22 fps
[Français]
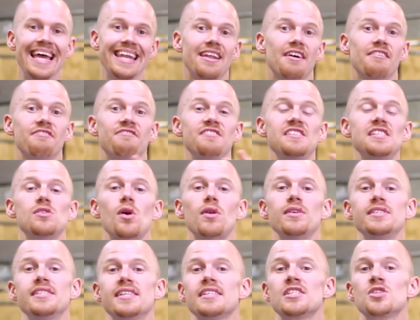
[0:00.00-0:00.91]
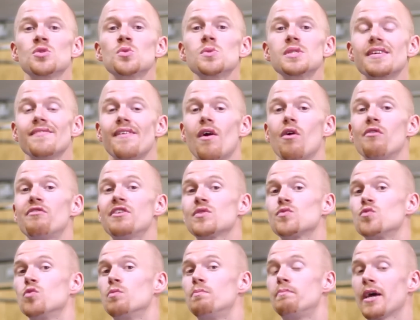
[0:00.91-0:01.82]
La visualisation, ça va en fait
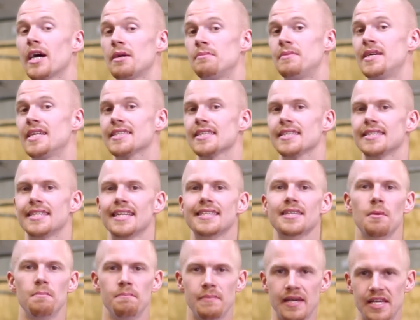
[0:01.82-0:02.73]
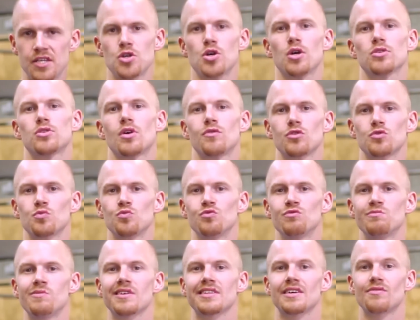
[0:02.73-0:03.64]
vous permettre d'être meilleur dans votre
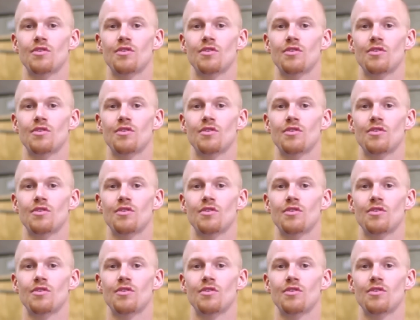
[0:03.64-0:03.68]
mouvement,